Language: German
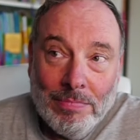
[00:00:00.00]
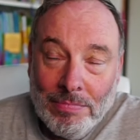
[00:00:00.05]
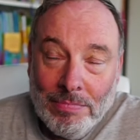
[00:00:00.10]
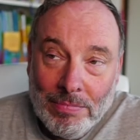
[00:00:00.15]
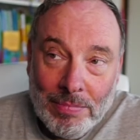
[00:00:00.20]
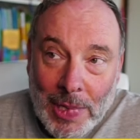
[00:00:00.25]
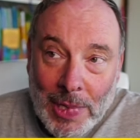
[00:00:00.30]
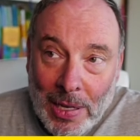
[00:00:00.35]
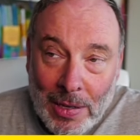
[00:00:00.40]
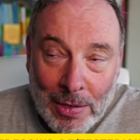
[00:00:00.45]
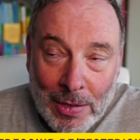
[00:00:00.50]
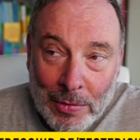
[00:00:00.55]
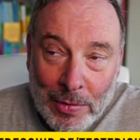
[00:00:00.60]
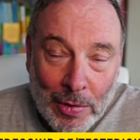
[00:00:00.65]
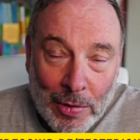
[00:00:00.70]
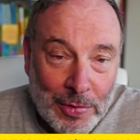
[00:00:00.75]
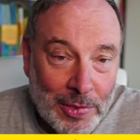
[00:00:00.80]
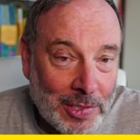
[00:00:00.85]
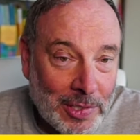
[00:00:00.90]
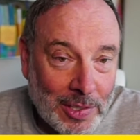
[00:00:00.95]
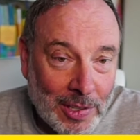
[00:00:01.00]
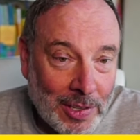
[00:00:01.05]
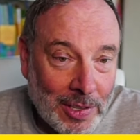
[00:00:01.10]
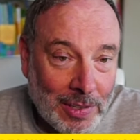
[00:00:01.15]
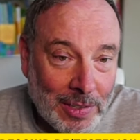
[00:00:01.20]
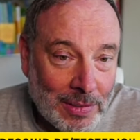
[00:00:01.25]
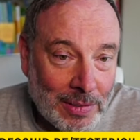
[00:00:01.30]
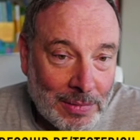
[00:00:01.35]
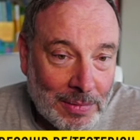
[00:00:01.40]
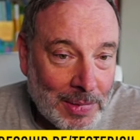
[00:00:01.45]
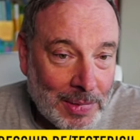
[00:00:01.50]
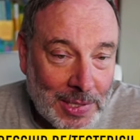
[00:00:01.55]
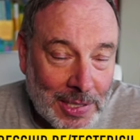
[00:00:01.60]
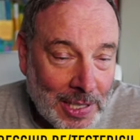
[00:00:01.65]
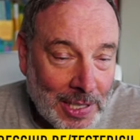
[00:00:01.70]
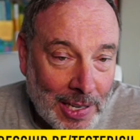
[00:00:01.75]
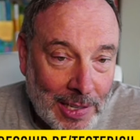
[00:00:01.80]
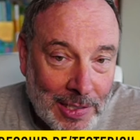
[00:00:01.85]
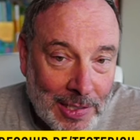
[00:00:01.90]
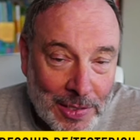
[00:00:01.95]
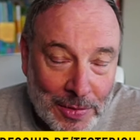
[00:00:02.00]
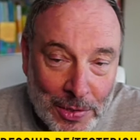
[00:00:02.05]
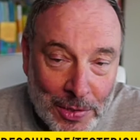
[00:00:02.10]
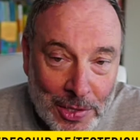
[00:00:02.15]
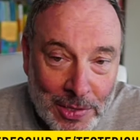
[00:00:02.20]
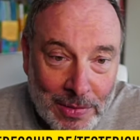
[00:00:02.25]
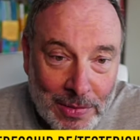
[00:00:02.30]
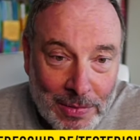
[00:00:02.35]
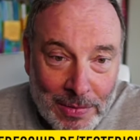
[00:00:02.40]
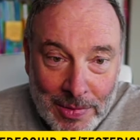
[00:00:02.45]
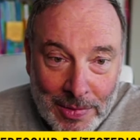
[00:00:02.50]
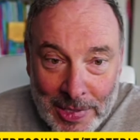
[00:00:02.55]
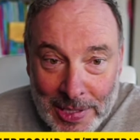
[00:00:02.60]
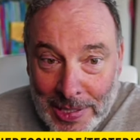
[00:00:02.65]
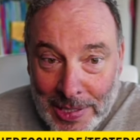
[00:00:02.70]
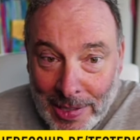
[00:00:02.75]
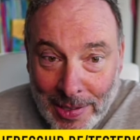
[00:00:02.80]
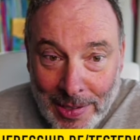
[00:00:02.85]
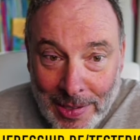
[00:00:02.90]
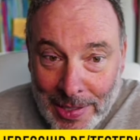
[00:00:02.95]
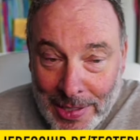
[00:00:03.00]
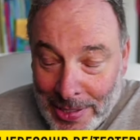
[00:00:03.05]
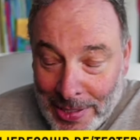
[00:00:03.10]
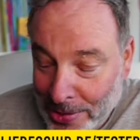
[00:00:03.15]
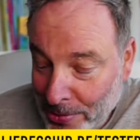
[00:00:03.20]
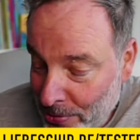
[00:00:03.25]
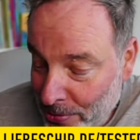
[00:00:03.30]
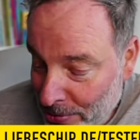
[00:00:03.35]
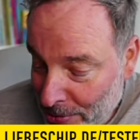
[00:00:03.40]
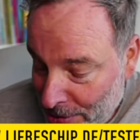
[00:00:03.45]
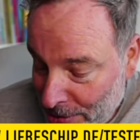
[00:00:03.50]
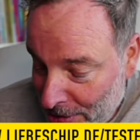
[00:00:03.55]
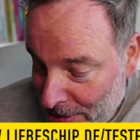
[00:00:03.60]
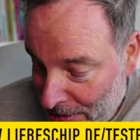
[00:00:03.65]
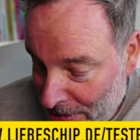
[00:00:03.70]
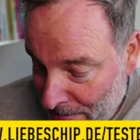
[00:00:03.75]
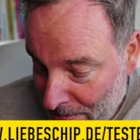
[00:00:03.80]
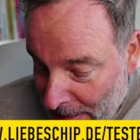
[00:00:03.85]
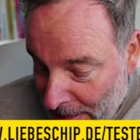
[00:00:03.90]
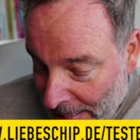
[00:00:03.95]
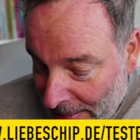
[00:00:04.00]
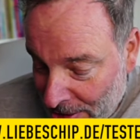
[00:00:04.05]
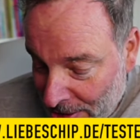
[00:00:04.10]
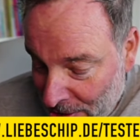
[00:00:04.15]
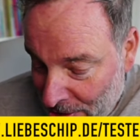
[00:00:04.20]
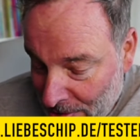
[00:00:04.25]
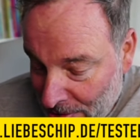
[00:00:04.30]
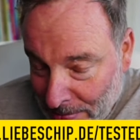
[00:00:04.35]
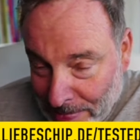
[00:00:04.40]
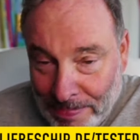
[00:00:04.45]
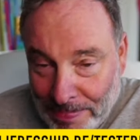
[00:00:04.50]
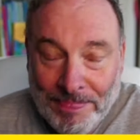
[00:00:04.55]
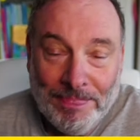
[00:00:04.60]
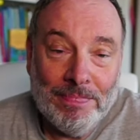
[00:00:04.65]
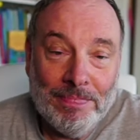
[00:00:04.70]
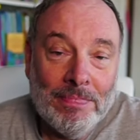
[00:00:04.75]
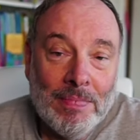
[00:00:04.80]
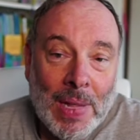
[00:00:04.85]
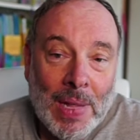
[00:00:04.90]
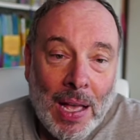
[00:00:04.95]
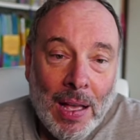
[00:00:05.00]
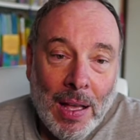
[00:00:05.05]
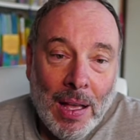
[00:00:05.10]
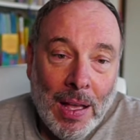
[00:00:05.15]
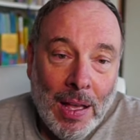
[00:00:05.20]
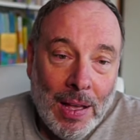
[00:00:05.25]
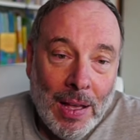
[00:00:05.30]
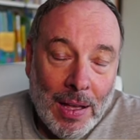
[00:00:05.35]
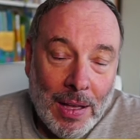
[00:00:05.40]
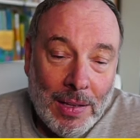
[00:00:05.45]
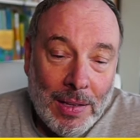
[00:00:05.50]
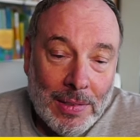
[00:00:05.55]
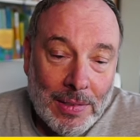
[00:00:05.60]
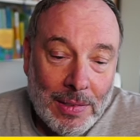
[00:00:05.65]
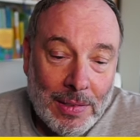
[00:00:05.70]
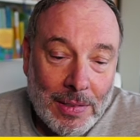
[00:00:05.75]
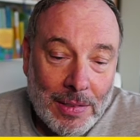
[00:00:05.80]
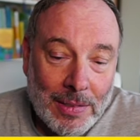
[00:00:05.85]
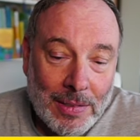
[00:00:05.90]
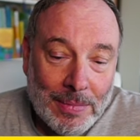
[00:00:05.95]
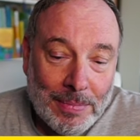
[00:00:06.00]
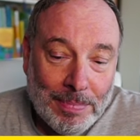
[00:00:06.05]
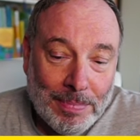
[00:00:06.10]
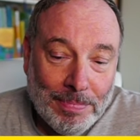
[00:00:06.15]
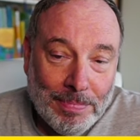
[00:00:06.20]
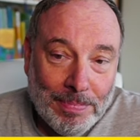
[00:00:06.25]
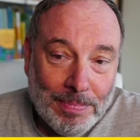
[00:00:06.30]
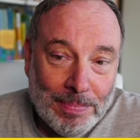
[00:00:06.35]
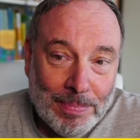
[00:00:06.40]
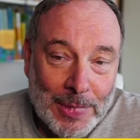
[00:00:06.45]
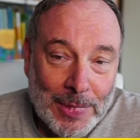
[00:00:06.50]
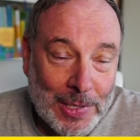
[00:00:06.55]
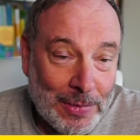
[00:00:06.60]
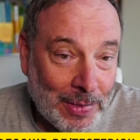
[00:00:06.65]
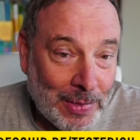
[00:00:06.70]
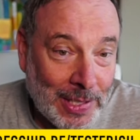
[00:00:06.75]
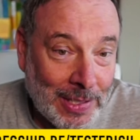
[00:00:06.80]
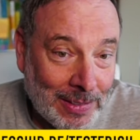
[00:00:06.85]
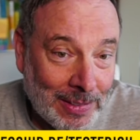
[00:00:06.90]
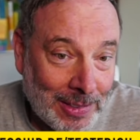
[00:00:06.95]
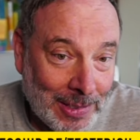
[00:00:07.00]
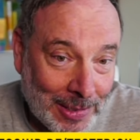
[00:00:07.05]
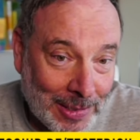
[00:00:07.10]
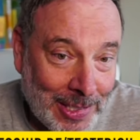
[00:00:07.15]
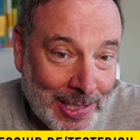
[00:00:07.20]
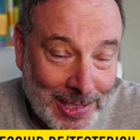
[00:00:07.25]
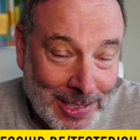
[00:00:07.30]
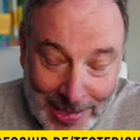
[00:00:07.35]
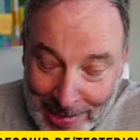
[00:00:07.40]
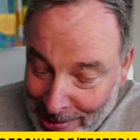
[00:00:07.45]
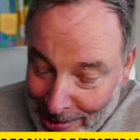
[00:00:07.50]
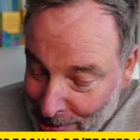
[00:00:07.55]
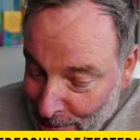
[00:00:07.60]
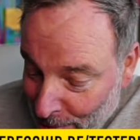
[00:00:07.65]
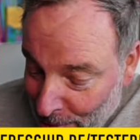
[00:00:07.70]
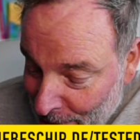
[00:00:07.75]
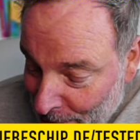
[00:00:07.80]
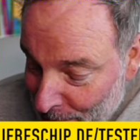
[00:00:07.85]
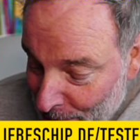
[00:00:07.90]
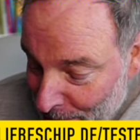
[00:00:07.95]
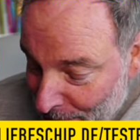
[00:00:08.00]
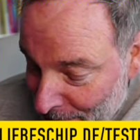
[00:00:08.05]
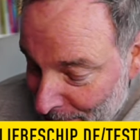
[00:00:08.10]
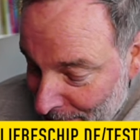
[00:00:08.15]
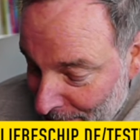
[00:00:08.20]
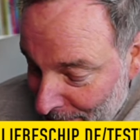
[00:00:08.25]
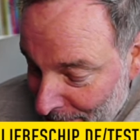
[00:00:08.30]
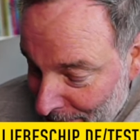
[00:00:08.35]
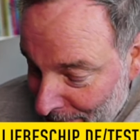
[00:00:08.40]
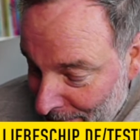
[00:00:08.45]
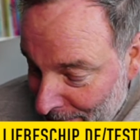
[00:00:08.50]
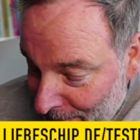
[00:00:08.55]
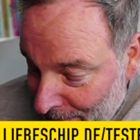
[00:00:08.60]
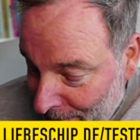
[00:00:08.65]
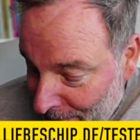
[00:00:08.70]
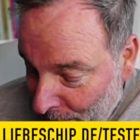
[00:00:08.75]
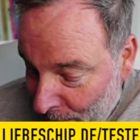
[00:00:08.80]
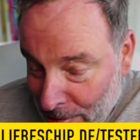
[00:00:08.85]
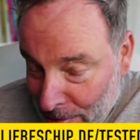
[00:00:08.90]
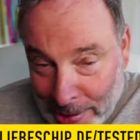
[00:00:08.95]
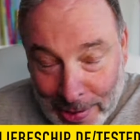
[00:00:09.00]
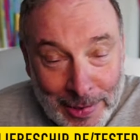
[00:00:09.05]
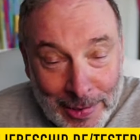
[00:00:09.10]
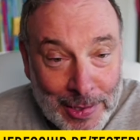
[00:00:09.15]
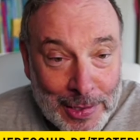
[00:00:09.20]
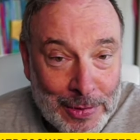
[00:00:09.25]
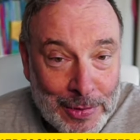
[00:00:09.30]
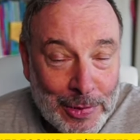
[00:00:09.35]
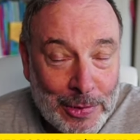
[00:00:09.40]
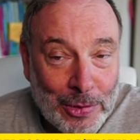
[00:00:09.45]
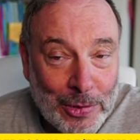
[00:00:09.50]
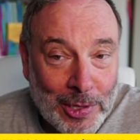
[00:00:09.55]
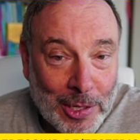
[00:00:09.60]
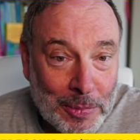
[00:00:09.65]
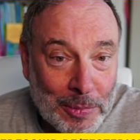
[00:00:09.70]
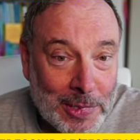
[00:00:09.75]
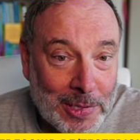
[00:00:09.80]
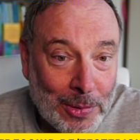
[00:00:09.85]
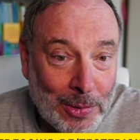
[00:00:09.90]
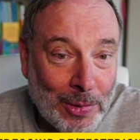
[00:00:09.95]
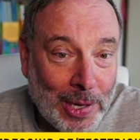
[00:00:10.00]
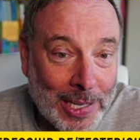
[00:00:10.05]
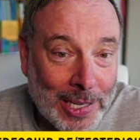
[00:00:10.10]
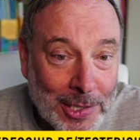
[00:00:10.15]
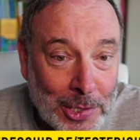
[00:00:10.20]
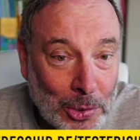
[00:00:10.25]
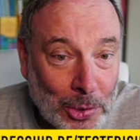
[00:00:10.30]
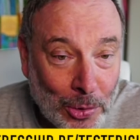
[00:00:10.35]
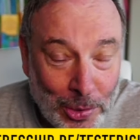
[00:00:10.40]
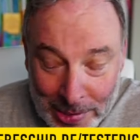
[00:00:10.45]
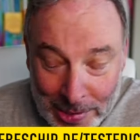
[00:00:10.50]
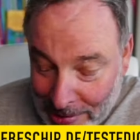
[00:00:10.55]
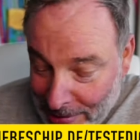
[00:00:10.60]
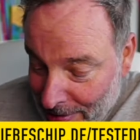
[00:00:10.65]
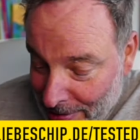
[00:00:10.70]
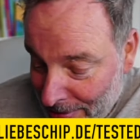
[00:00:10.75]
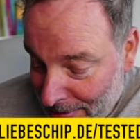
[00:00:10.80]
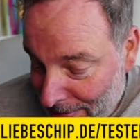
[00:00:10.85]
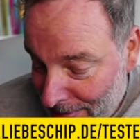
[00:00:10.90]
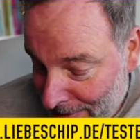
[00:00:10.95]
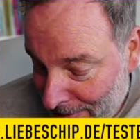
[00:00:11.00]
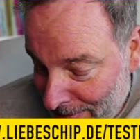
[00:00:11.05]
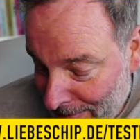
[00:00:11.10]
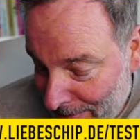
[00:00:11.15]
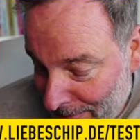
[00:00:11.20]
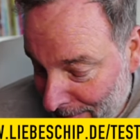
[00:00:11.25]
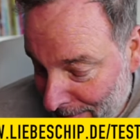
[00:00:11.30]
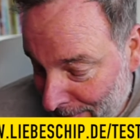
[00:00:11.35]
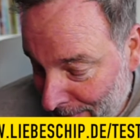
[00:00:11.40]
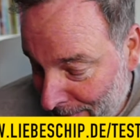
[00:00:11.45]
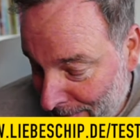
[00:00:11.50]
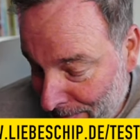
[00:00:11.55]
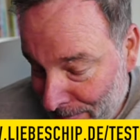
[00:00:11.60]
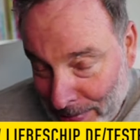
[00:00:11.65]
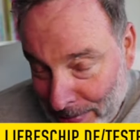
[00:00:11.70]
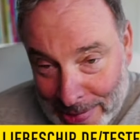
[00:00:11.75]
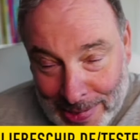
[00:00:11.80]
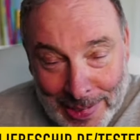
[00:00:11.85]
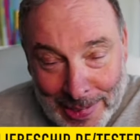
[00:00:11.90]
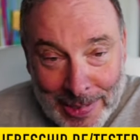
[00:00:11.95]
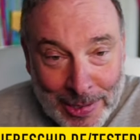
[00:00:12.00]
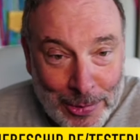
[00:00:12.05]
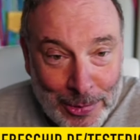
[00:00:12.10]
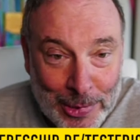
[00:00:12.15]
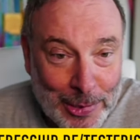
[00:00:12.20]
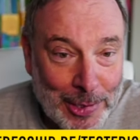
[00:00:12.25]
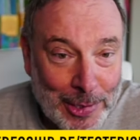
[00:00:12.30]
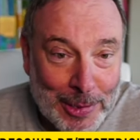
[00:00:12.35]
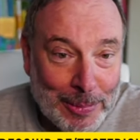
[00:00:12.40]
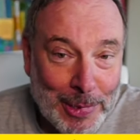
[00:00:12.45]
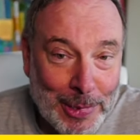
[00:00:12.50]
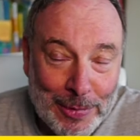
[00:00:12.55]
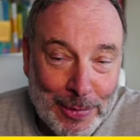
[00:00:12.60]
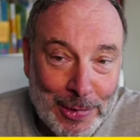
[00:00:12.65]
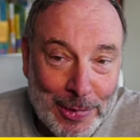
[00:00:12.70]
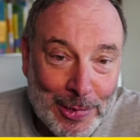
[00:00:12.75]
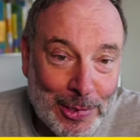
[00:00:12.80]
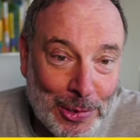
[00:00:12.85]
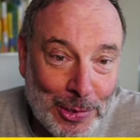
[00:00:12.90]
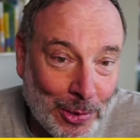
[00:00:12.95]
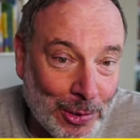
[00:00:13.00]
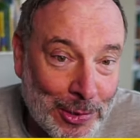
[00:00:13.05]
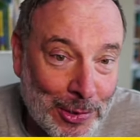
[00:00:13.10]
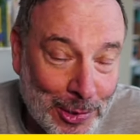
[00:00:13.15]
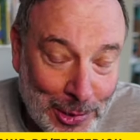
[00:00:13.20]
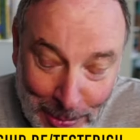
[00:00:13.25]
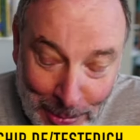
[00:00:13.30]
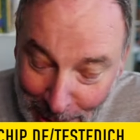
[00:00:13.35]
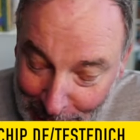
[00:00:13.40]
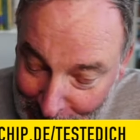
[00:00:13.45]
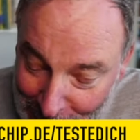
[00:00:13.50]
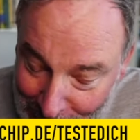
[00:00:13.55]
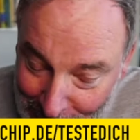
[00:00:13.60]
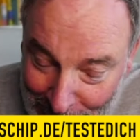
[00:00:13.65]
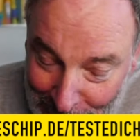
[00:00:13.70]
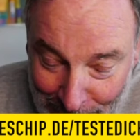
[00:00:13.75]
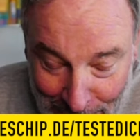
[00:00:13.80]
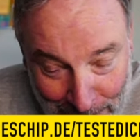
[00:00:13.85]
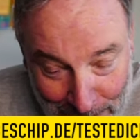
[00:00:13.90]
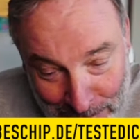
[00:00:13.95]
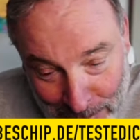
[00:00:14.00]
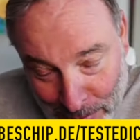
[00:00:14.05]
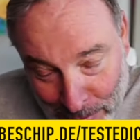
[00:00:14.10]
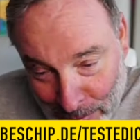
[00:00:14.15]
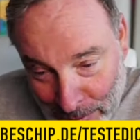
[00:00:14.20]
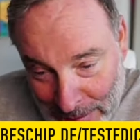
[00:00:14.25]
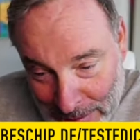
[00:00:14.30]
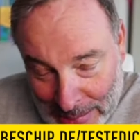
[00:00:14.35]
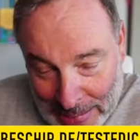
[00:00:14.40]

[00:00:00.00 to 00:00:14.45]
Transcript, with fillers: ja, auf, auf dieser Skala zwischen Sicherheit und Action. Ähm, deswegen ist ja tatsächlich auch ein Kapitel drin, äh, auch ein längeres, wie du deine Beziehung antoxen kannst. Ähm, das ist natürlich nicht gemeint, wie du sie toxisch machen kannst, sondern wie du,